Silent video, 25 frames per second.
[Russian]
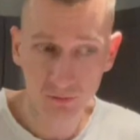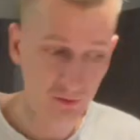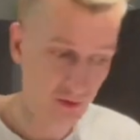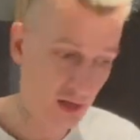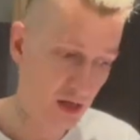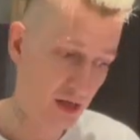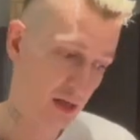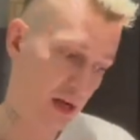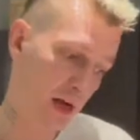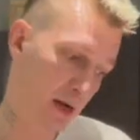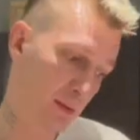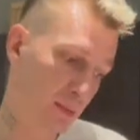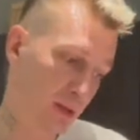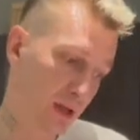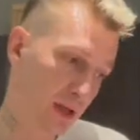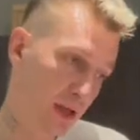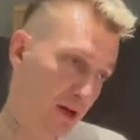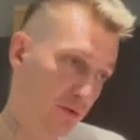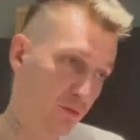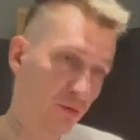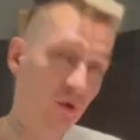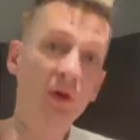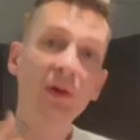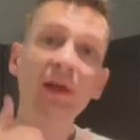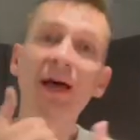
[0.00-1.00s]
да, как бы на
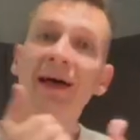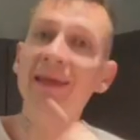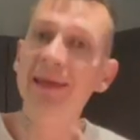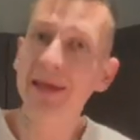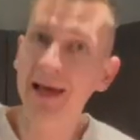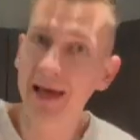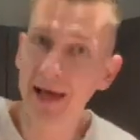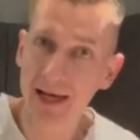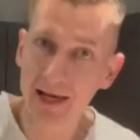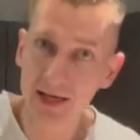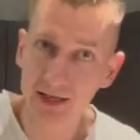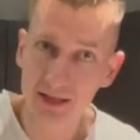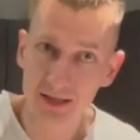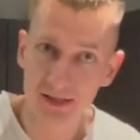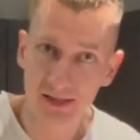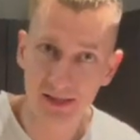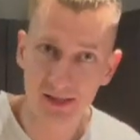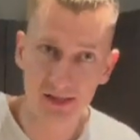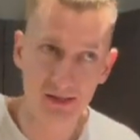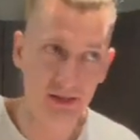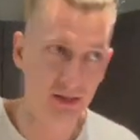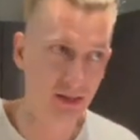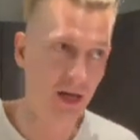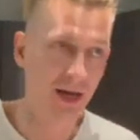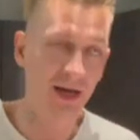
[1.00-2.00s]
его
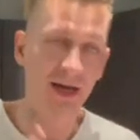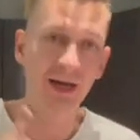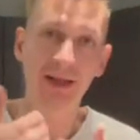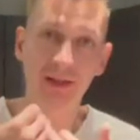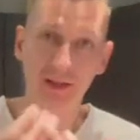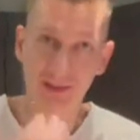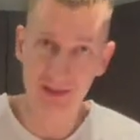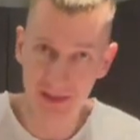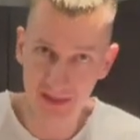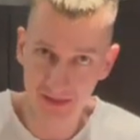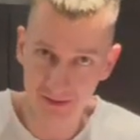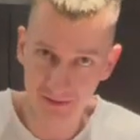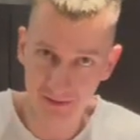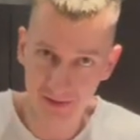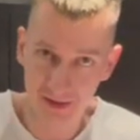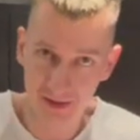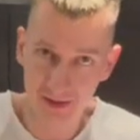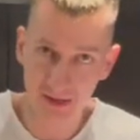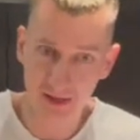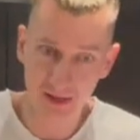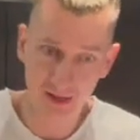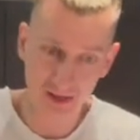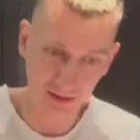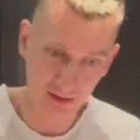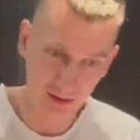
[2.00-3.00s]
лояльность, на
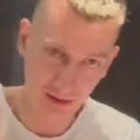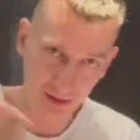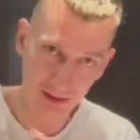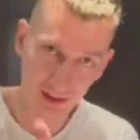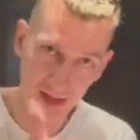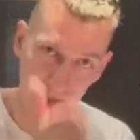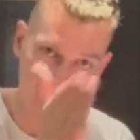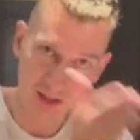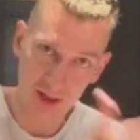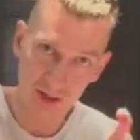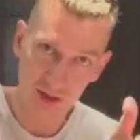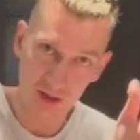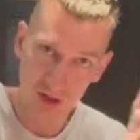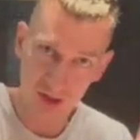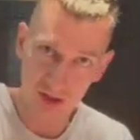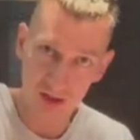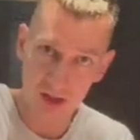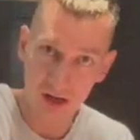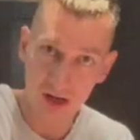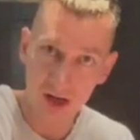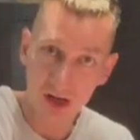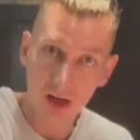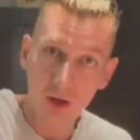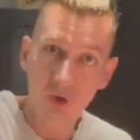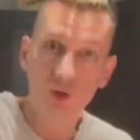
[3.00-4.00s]
LTV, это
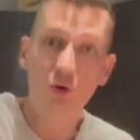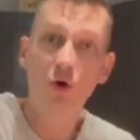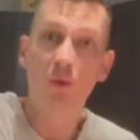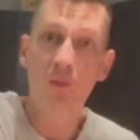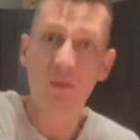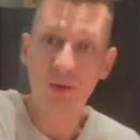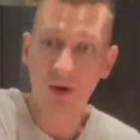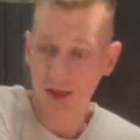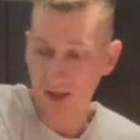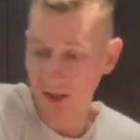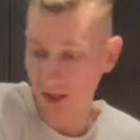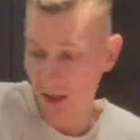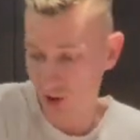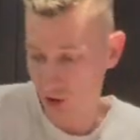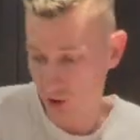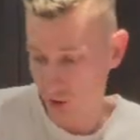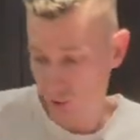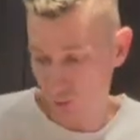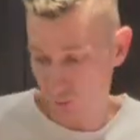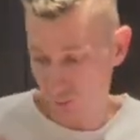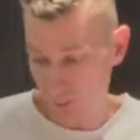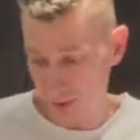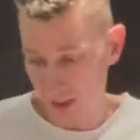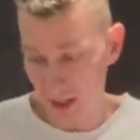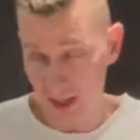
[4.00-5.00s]
дальнейшее до продажи. Купили